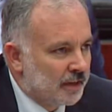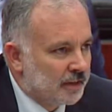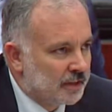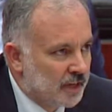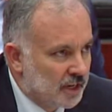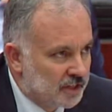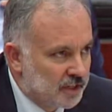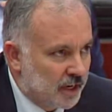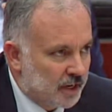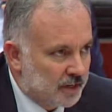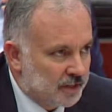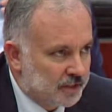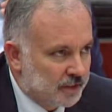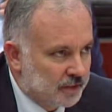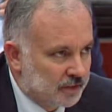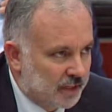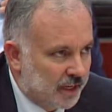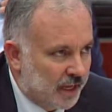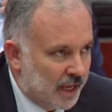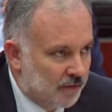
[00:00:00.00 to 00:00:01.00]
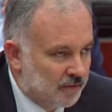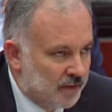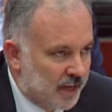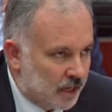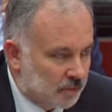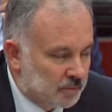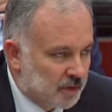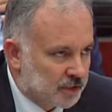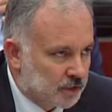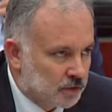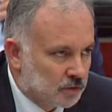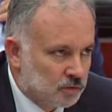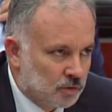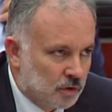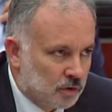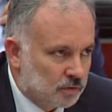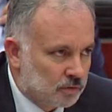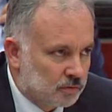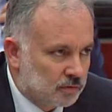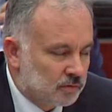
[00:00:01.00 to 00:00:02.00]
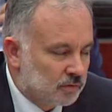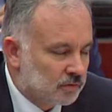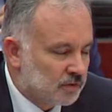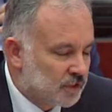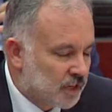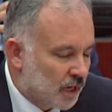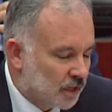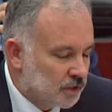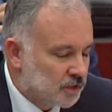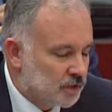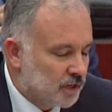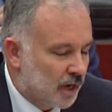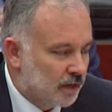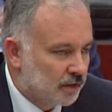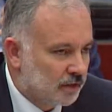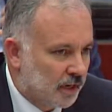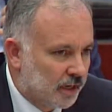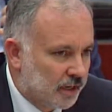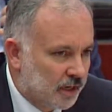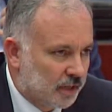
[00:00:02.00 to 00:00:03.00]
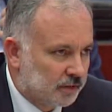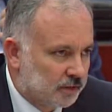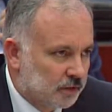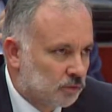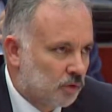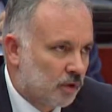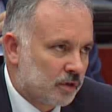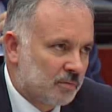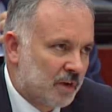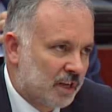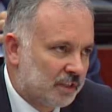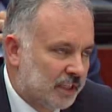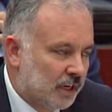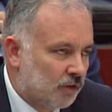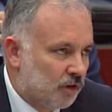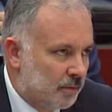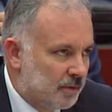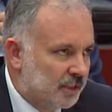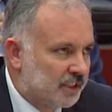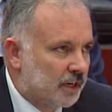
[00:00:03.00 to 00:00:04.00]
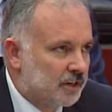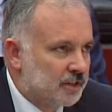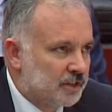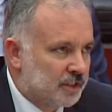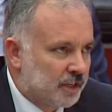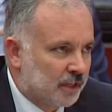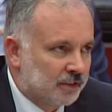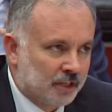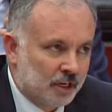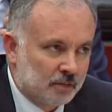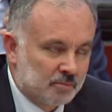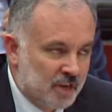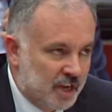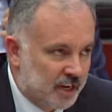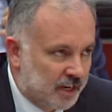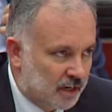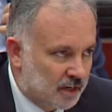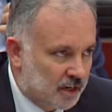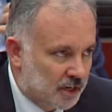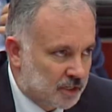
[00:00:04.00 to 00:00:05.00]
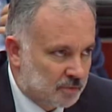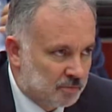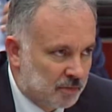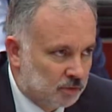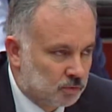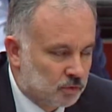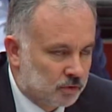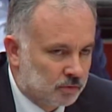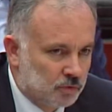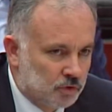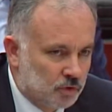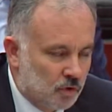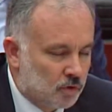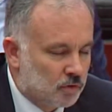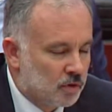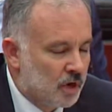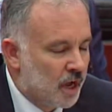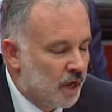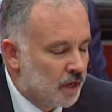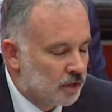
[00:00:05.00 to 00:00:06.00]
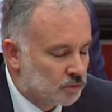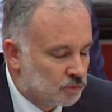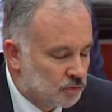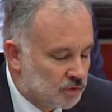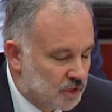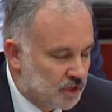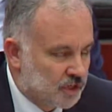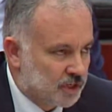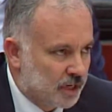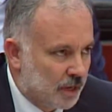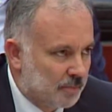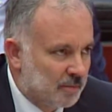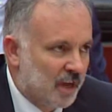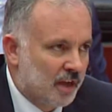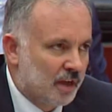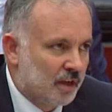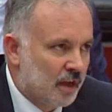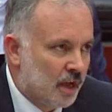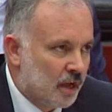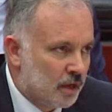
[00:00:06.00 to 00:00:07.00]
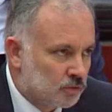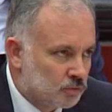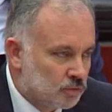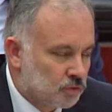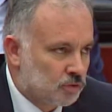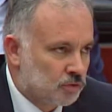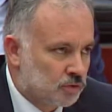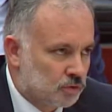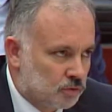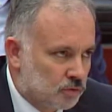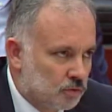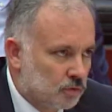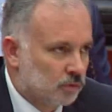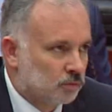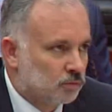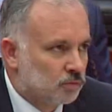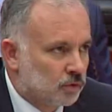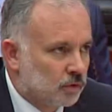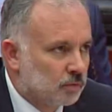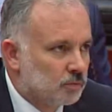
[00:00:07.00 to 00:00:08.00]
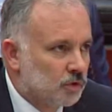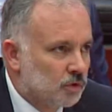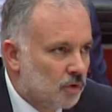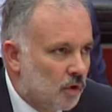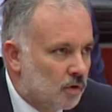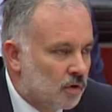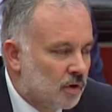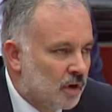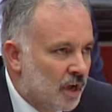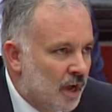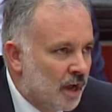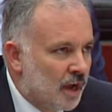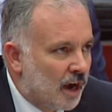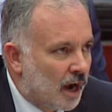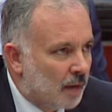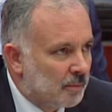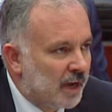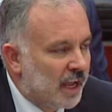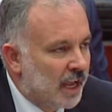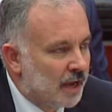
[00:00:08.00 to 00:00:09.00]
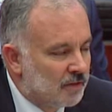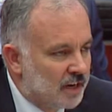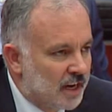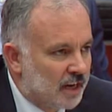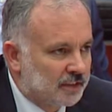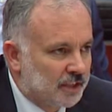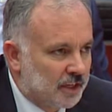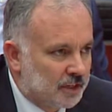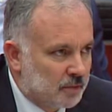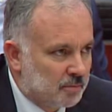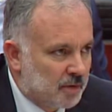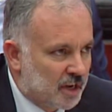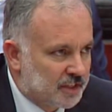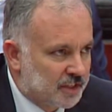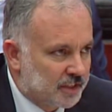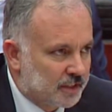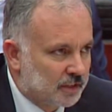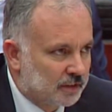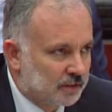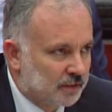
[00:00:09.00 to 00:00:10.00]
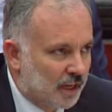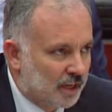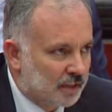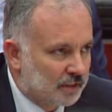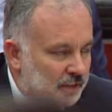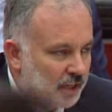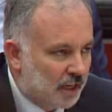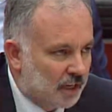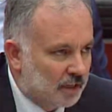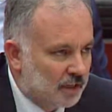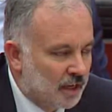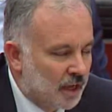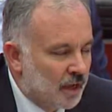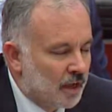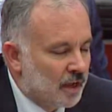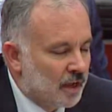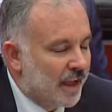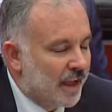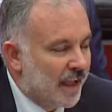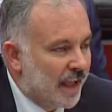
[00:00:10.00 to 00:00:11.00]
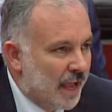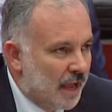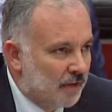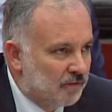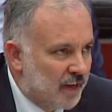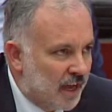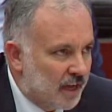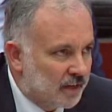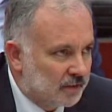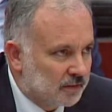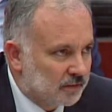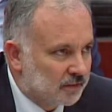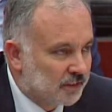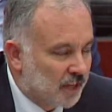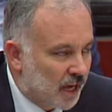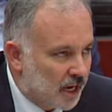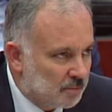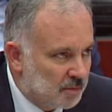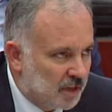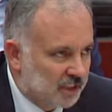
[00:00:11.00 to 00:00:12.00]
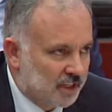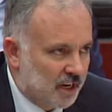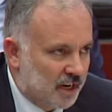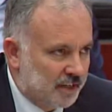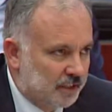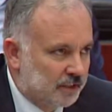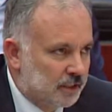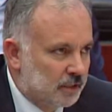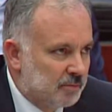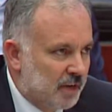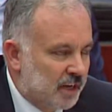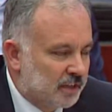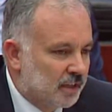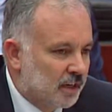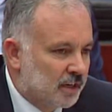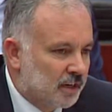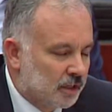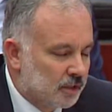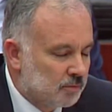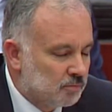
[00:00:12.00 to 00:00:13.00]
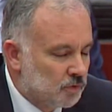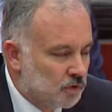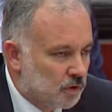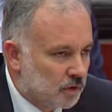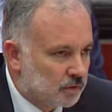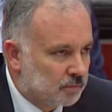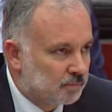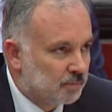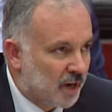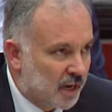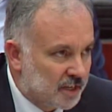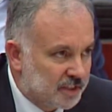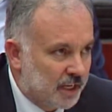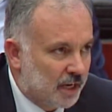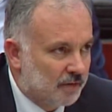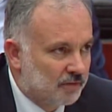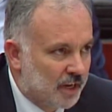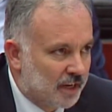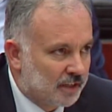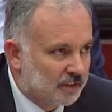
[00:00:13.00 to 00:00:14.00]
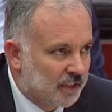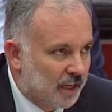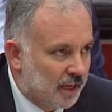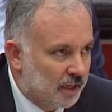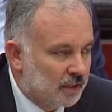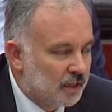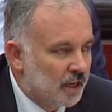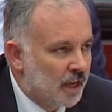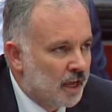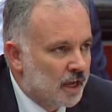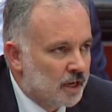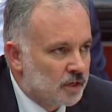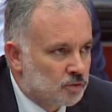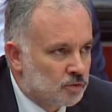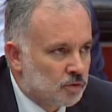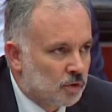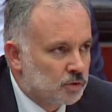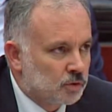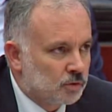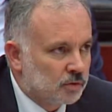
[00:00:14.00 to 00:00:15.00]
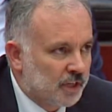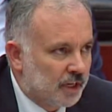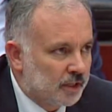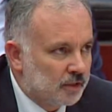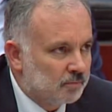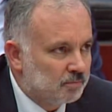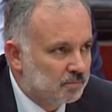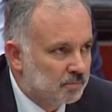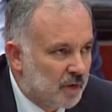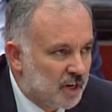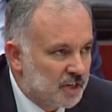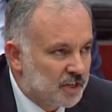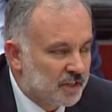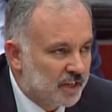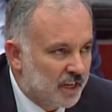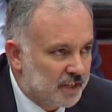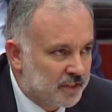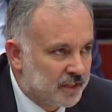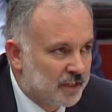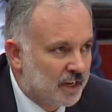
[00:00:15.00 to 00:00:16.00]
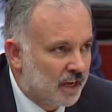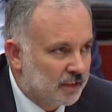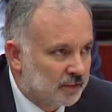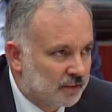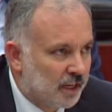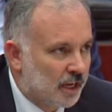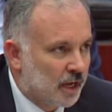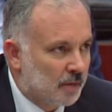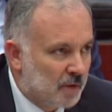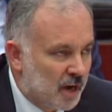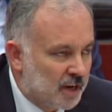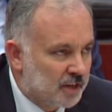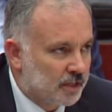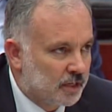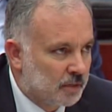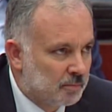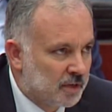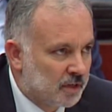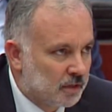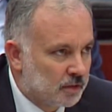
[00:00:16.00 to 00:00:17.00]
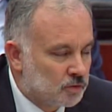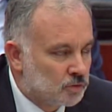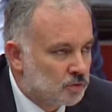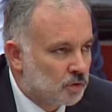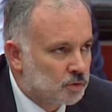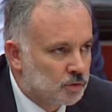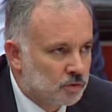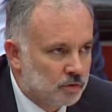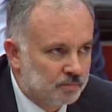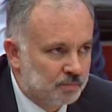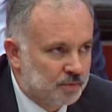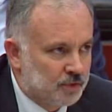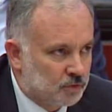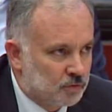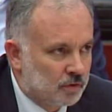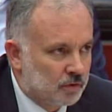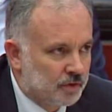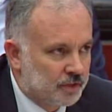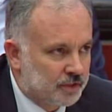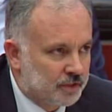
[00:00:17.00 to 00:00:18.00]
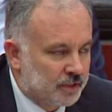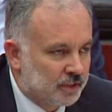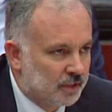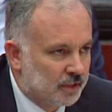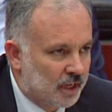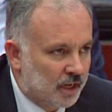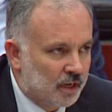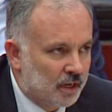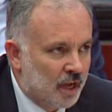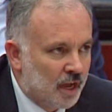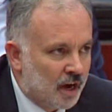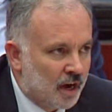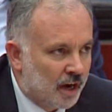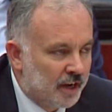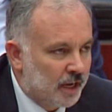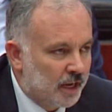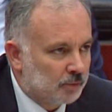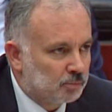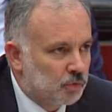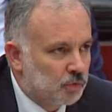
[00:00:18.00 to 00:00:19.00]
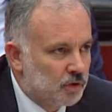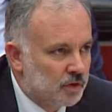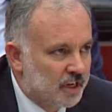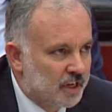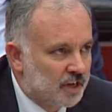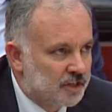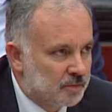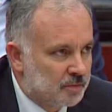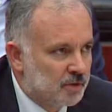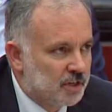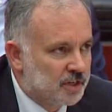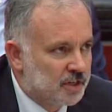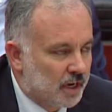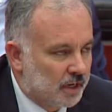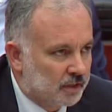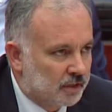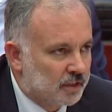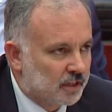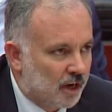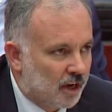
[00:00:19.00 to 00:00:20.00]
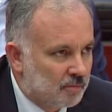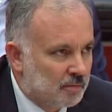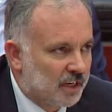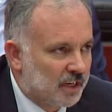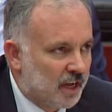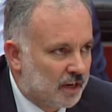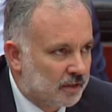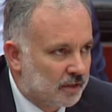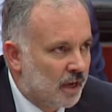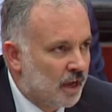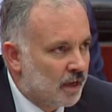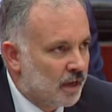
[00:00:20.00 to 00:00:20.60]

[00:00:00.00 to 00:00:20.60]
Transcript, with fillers: Gece yarısında evler basılıyor. Çalışan, hayatı normal devam eden insanlar, bir yere kaçma durumu yok, suç işleme, suçüstü durumu yok. Ama evlerdeki baskınlarda Evler darmadağın edilmekle kalınmıyor. Bazı evlerde çocukların başına silah dayamak gibi çocuğun psikolojisinde hayat boyu geçmeyecek travmalar